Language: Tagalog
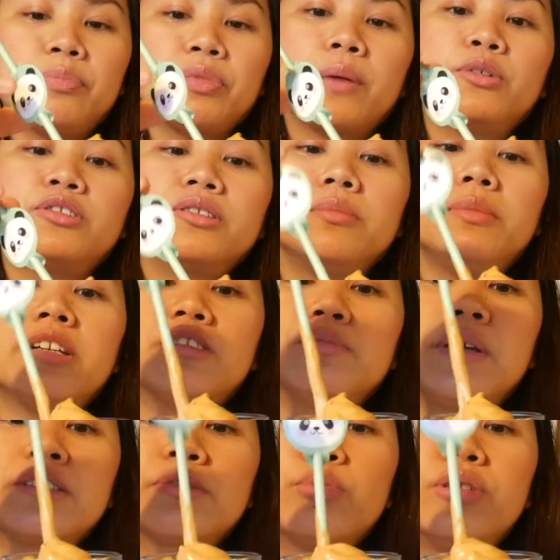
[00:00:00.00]
Tapos,
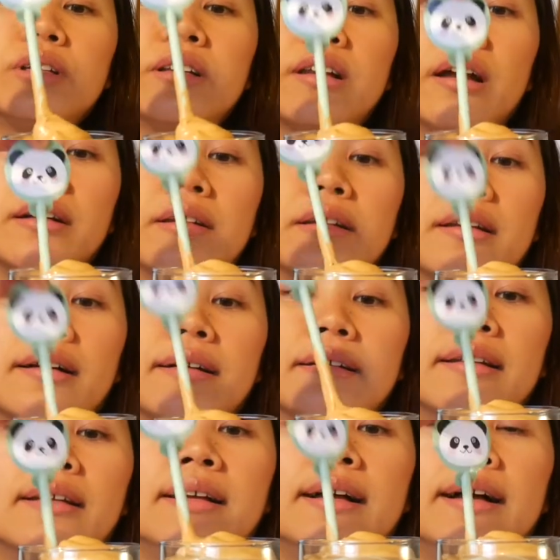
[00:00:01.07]
i-mix-mix mo ng lang, ng,
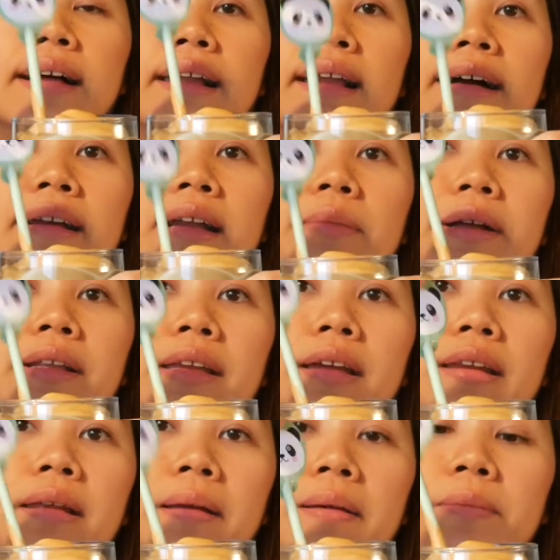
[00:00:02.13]
lang naman
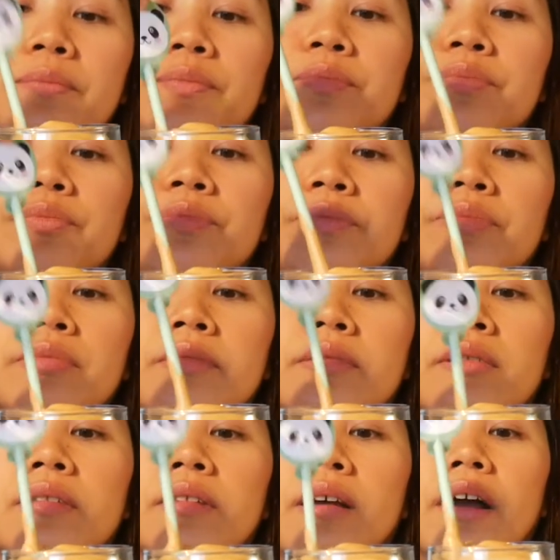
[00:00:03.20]
yan eh.
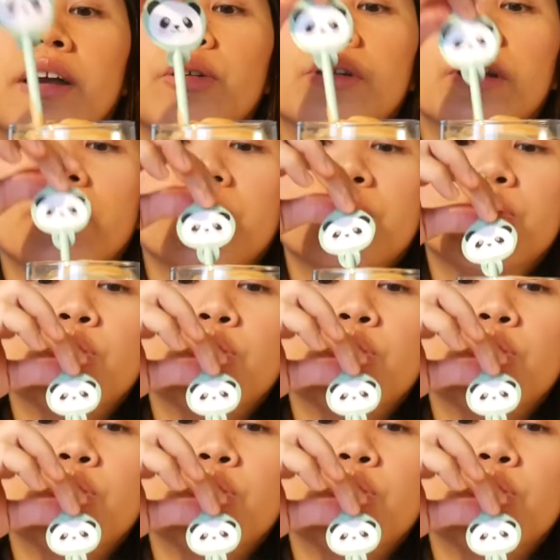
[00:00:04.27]
Ayun na.